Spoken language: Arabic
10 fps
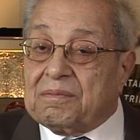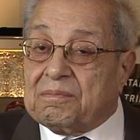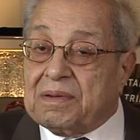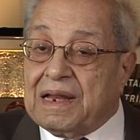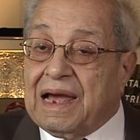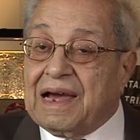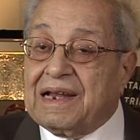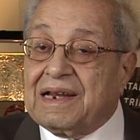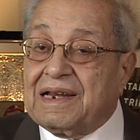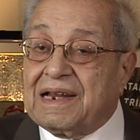
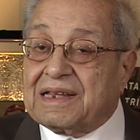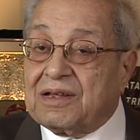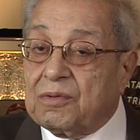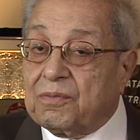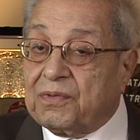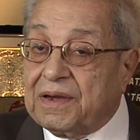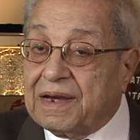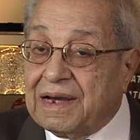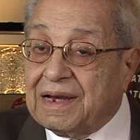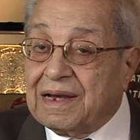بالحالة التي هم
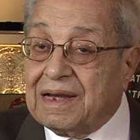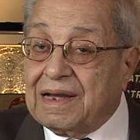فيها